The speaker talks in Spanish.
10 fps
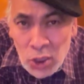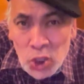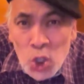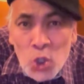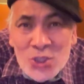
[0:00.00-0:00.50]

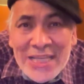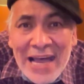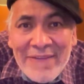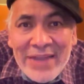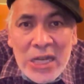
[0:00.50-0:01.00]
no
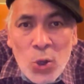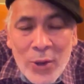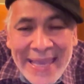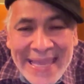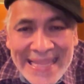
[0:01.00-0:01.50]
sabe
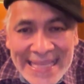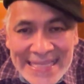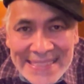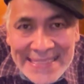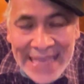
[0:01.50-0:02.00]
lo que
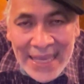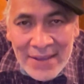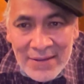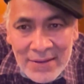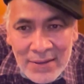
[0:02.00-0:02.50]
dice.
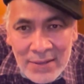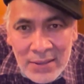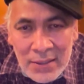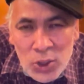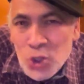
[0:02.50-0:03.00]

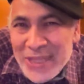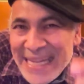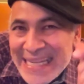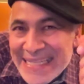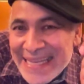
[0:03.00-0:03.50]
No
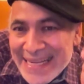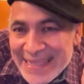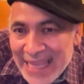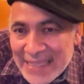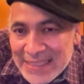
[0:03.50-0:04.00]
tiene
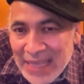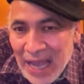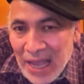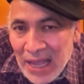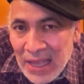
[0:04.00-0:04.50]
certeza.